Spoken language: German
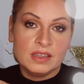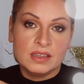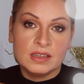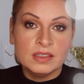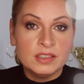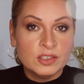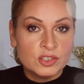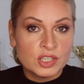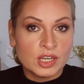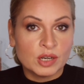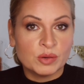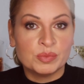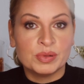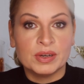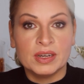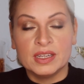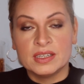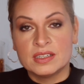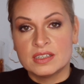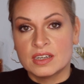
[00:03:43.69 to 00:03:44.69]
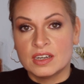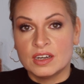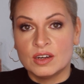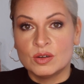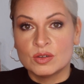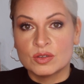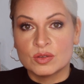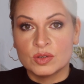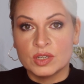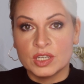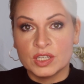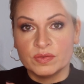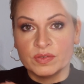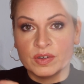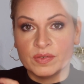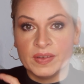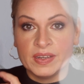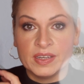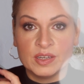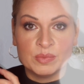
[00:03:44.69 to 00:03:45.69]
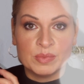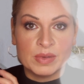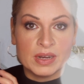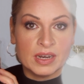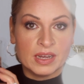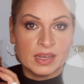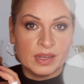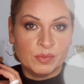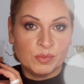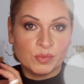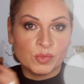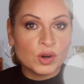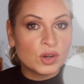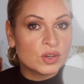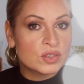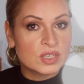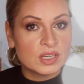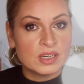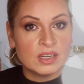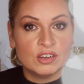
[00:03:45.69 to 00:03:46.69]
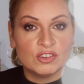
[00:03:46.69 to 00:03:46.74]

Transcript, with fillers: eine Lidschattenpalette raus oder ich verwende mal einen Bronzer,